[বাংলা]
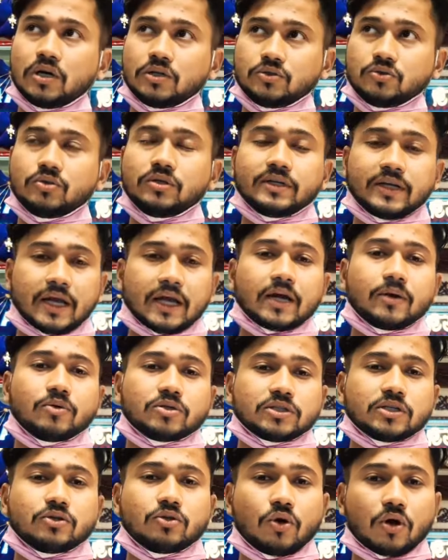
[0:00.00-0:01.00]
যদি টাকা
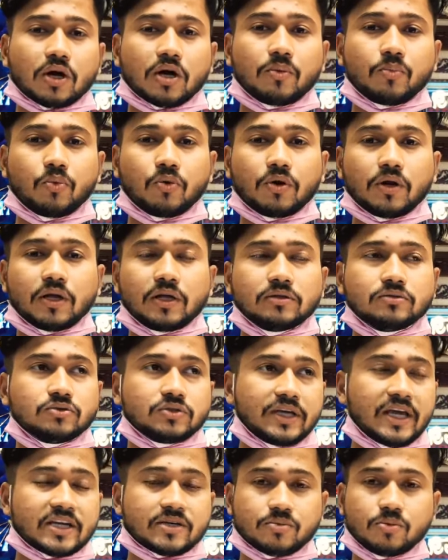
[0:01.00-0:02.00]
পয়সা দরকার পড়ে
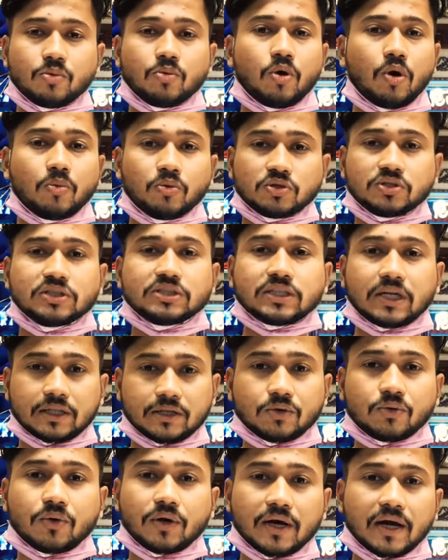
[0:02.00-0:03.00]
ক্যাশ মেমো অবশ্যই সাথে
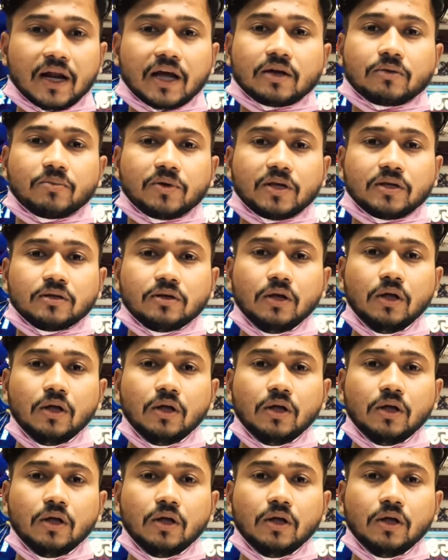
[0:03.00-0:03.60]
করে রাখবেন